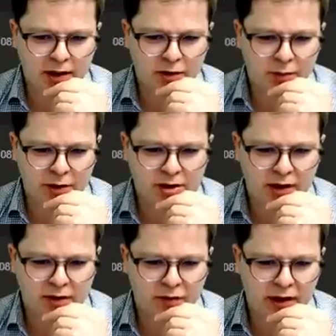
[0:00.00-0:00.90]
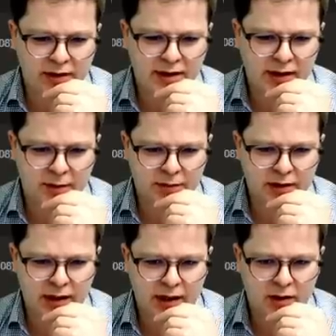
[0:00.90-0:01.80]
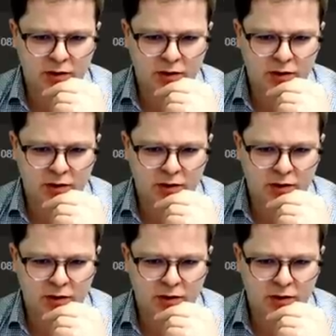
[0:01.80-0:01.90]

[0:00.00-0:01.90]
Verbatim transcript: F5, ale chwila, zagram tak,